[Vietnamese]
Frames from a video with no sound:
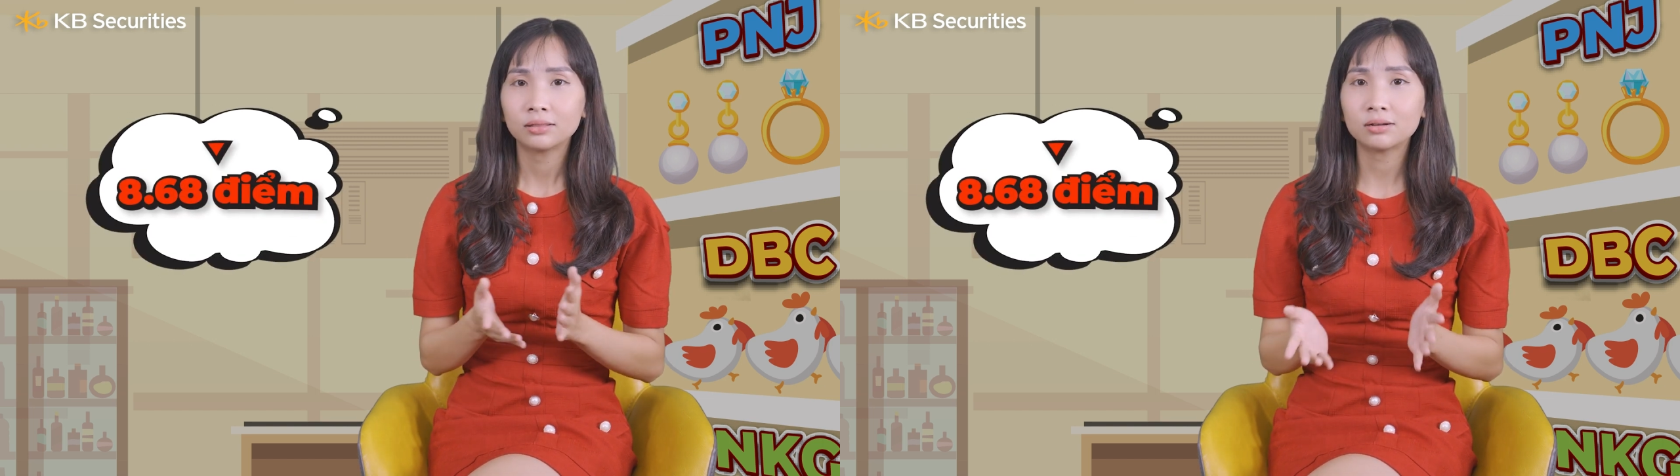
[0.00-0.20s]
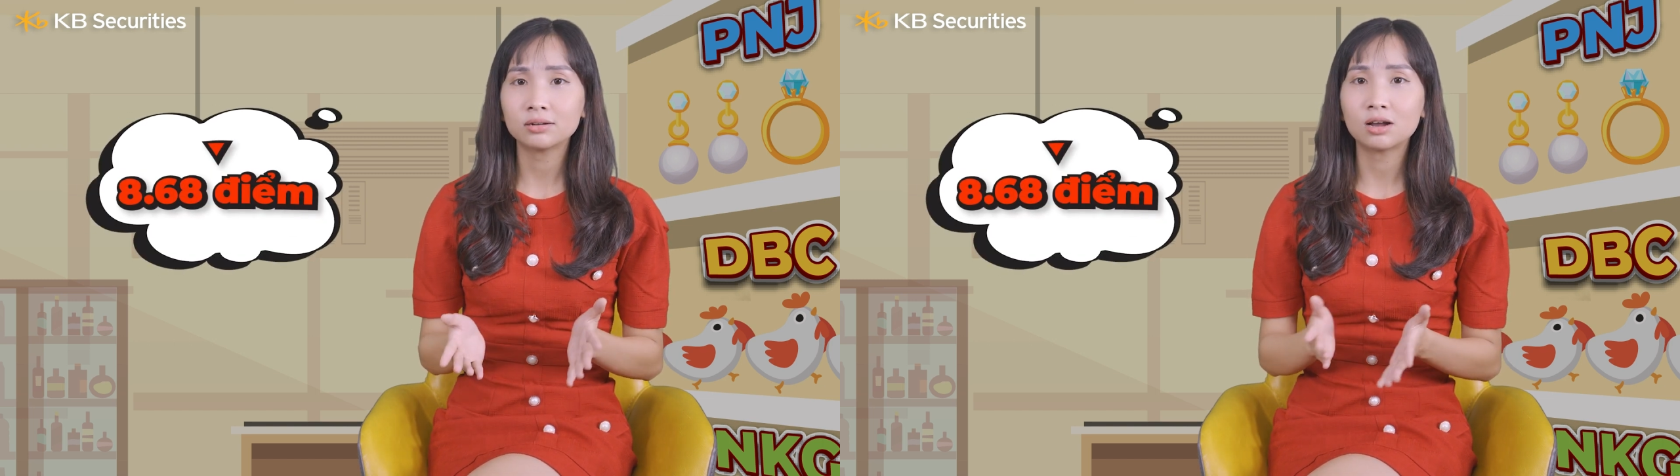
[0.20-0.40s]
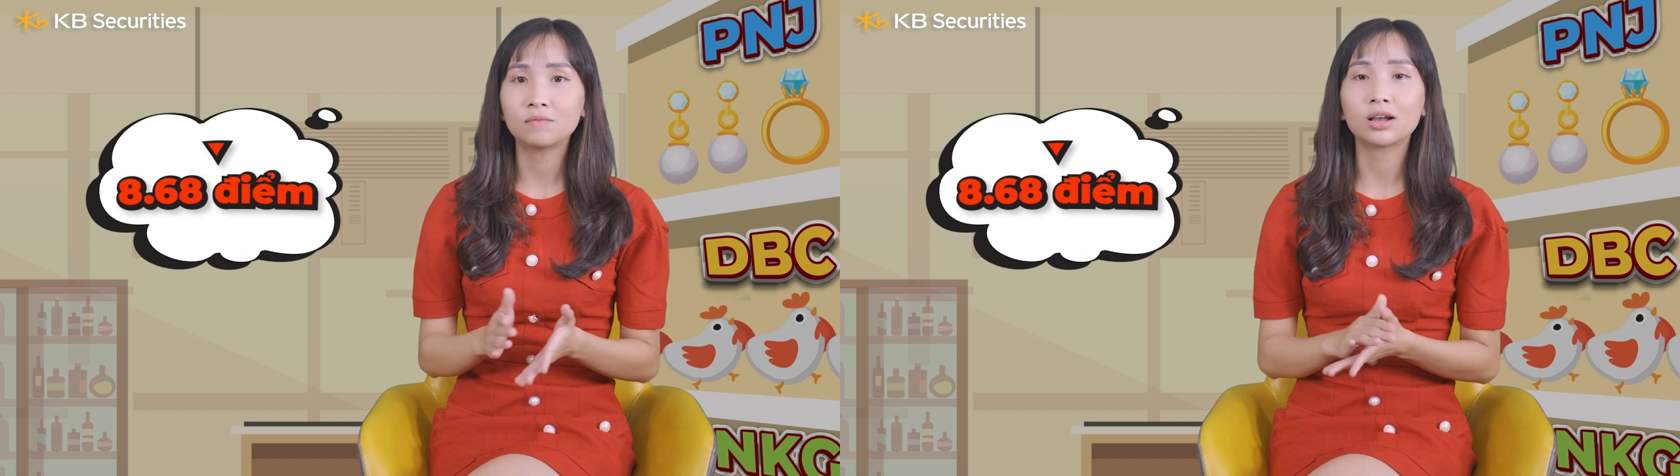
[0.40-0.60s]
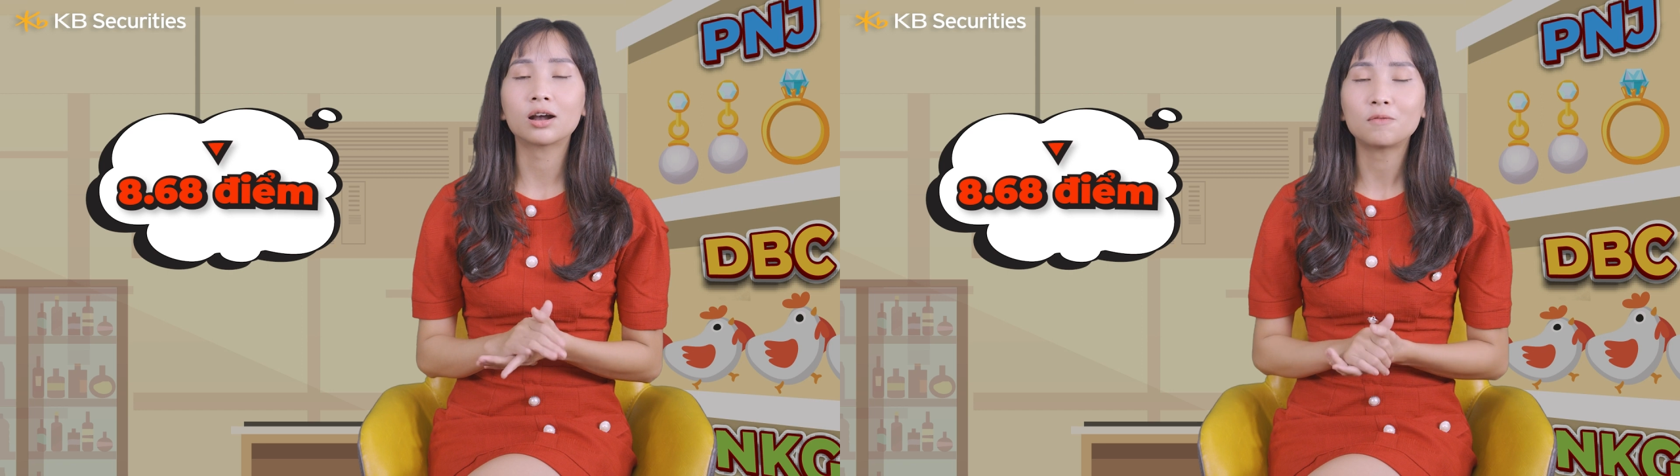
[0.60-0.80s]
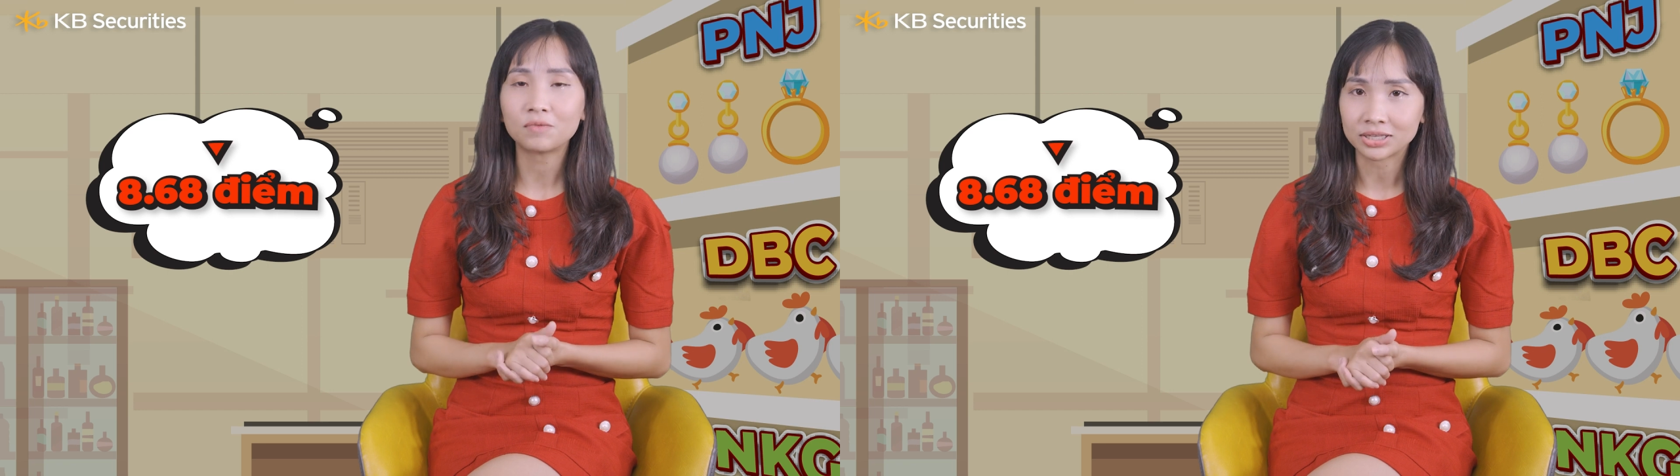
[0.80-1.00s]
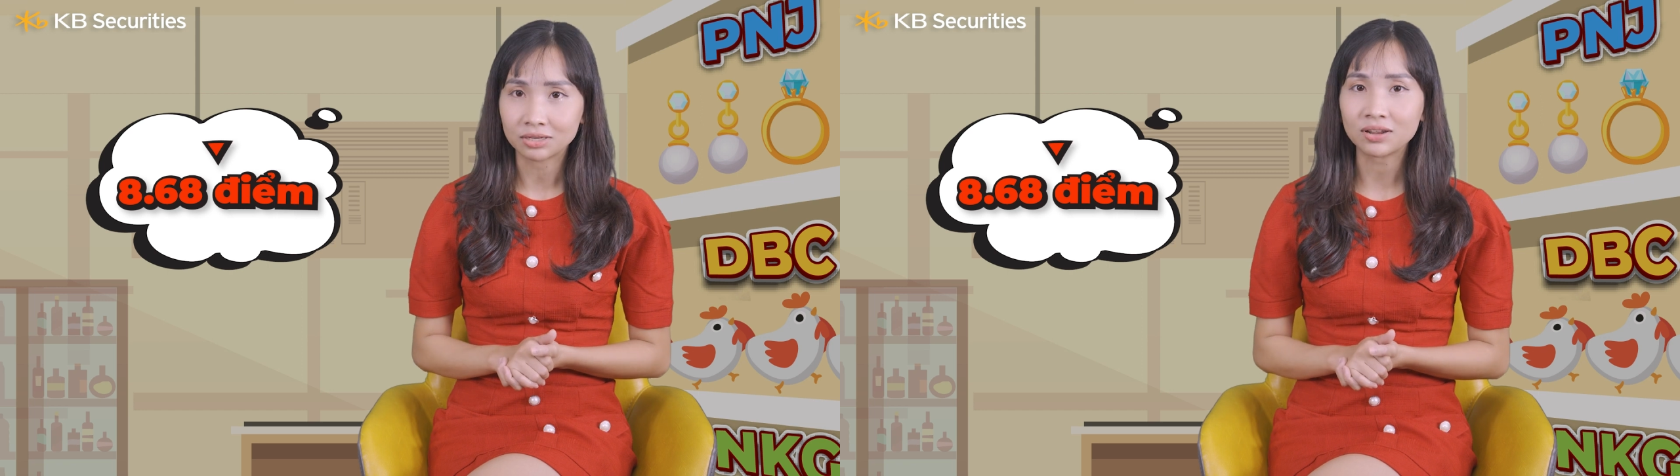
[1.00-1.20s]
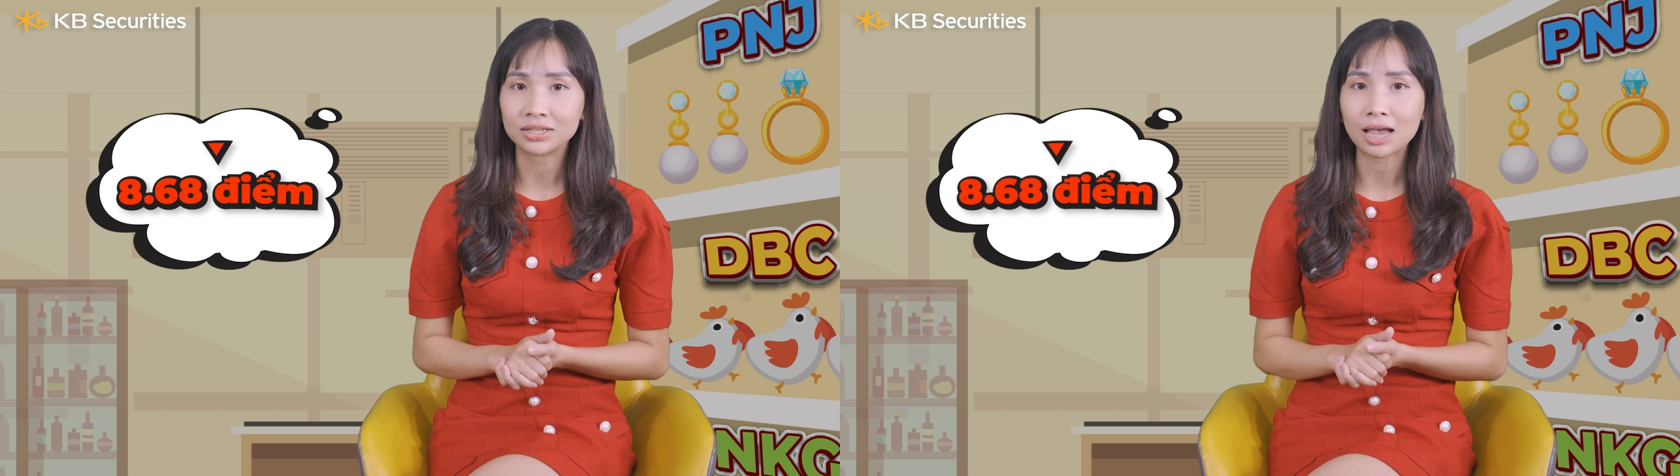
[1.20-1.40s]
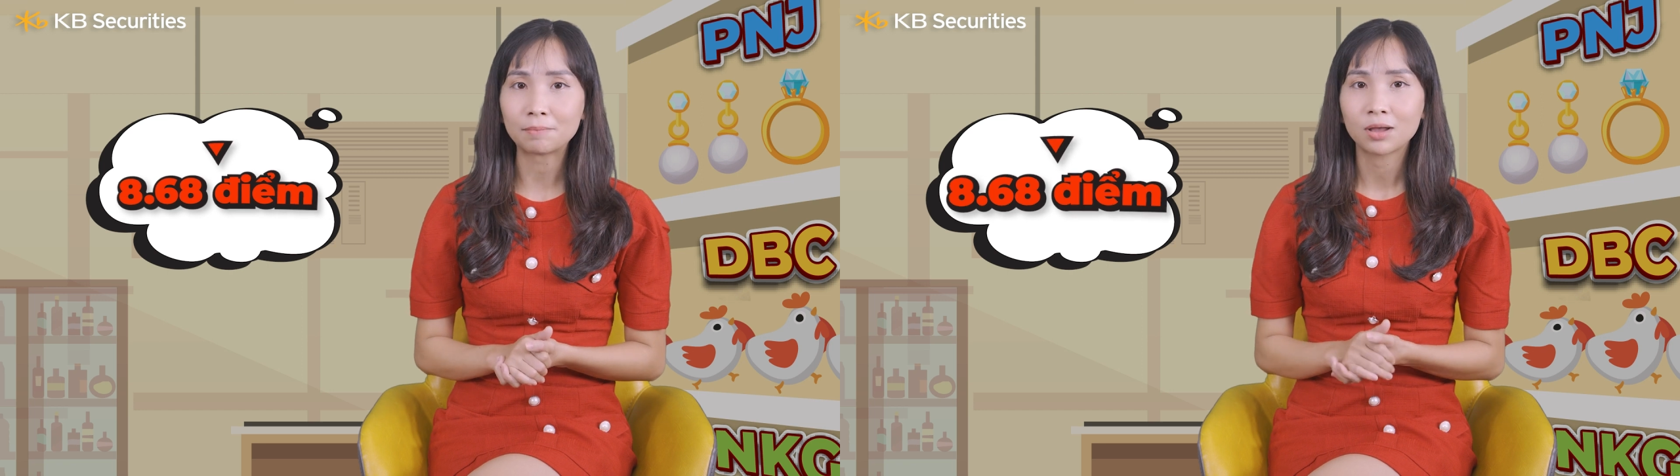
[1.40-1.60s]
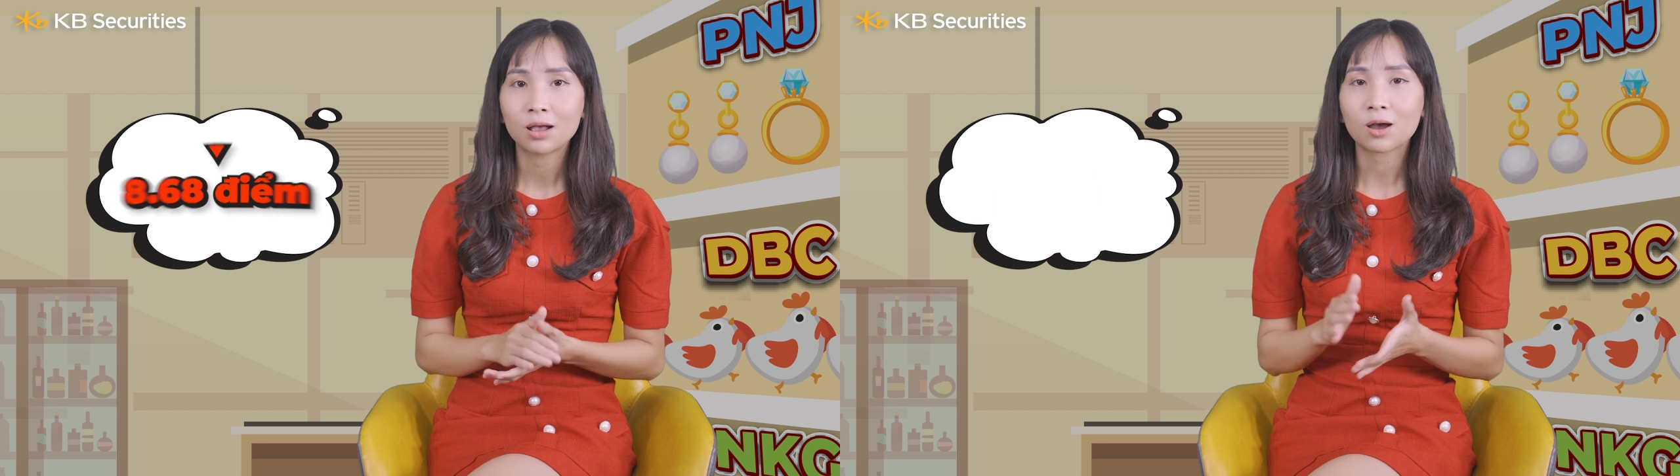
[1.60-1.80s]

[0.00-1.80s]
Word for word: tương đương với 0,9%,